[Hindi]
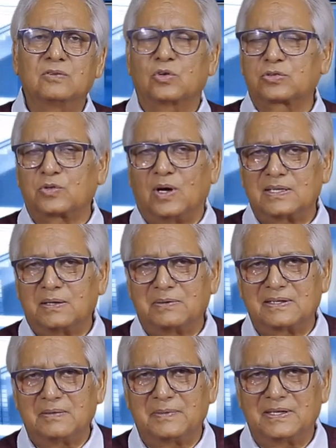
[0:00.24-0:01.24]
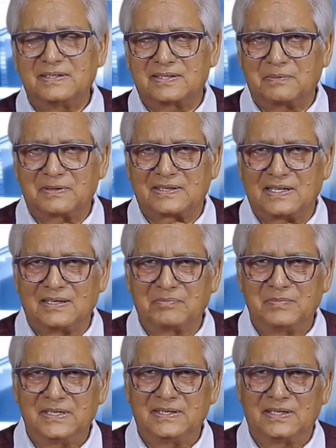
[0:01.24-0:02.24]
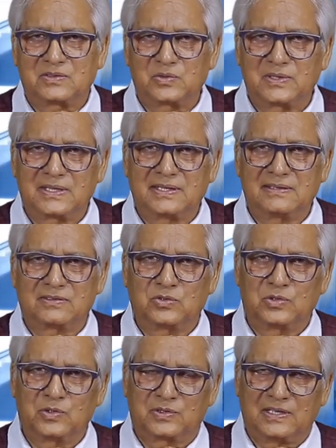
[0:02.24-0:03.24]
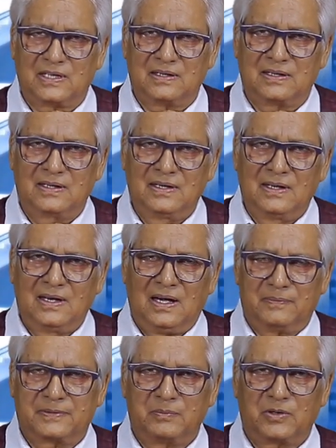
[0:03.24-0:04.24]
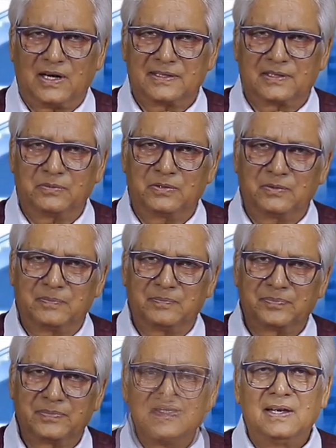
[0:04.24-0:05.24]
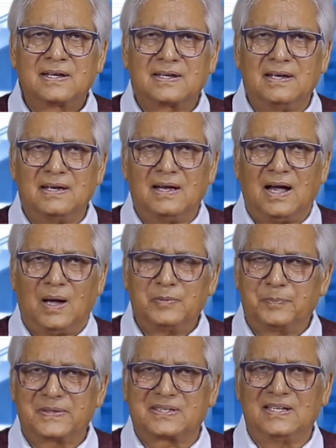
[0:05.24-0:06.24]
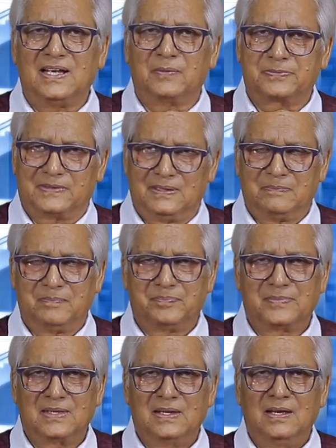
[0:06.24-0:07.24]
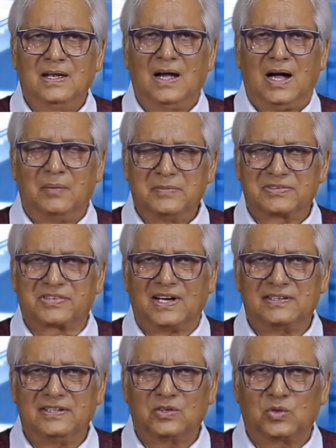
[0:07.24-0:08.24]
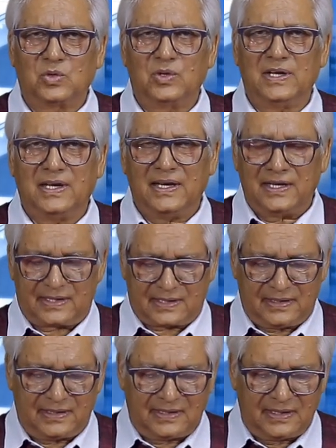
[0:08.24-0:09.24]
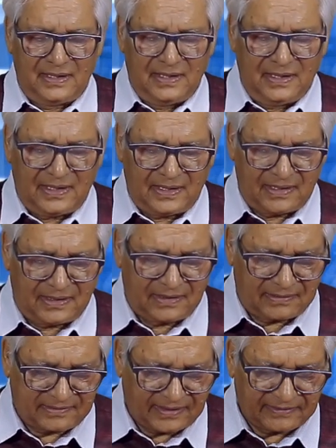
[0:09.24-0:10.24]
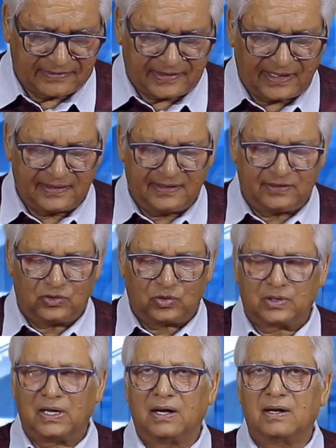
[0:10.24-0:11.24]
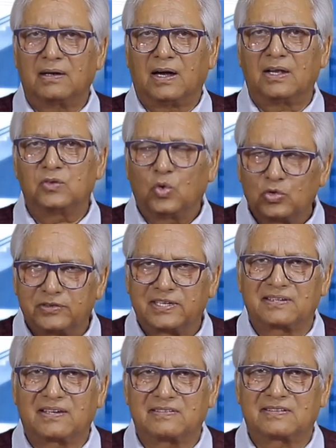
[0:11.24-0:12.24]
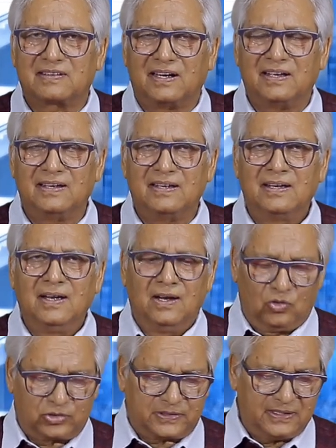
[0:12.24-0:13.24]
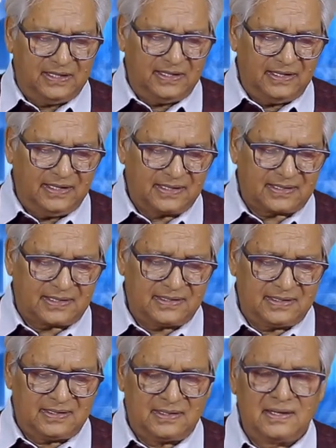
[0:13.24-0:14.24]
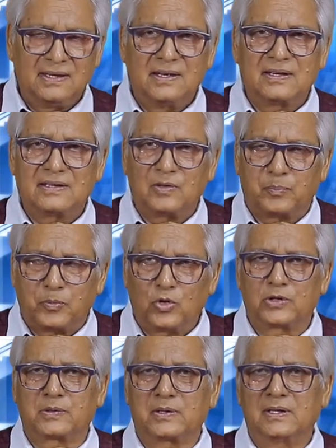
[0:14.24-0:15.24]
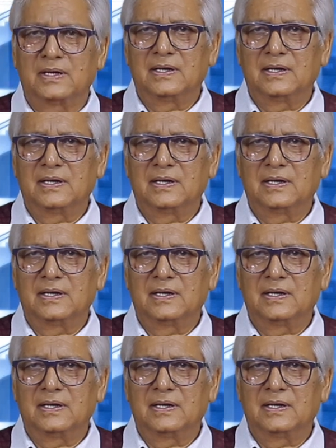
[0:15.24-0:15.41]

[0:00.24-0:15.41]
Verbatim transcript: दोस्तों आधा वर्ज है मैं अनीस अहमद ख़ान मीडिया टुडे के स्टूडियो से आपसे मुखातिब हूँ कि अभी पिछले हफ्ते अमित शाह जी को एक संस्था ने जो अनोन सी संस्था है उसने एक रिपोर्ट